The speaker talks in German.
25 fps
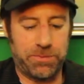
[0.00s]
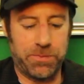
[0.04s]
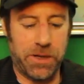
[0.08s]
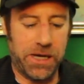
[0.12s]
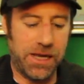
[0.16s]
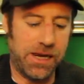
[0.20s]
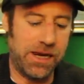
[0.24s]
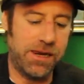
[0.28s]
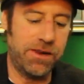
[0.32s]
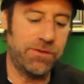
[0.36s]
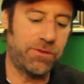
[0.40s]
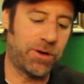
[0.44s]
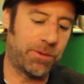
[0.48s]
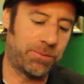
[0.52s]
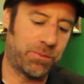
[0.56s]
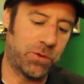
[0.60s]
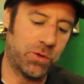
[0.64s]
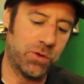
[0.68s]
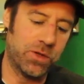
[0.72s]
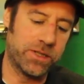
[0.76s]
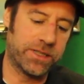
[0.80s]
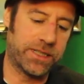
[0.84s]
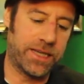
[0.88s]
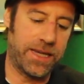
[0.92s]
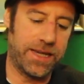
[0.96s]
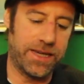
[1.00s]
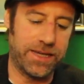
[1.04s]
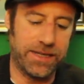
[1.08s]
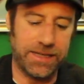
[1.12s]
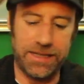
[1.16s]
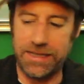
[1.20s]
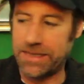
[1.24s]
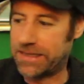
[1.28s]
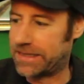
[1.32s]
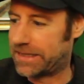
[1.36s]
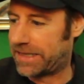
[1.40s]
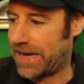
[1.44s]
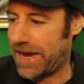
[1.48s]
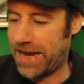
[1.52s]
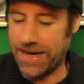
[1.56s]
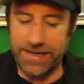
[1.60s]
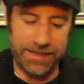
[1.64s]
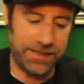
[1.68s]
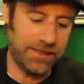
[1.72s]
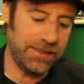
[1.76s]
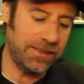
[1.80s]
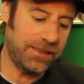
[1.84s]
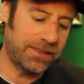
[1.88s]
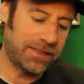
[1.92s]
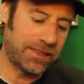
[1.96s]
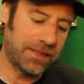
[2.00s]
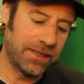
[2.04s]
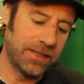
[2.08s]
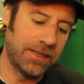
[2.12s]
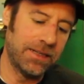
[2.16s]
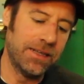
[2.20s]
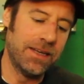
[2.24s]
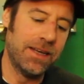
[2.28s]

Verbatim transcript: bei Liverpool gegen Genk.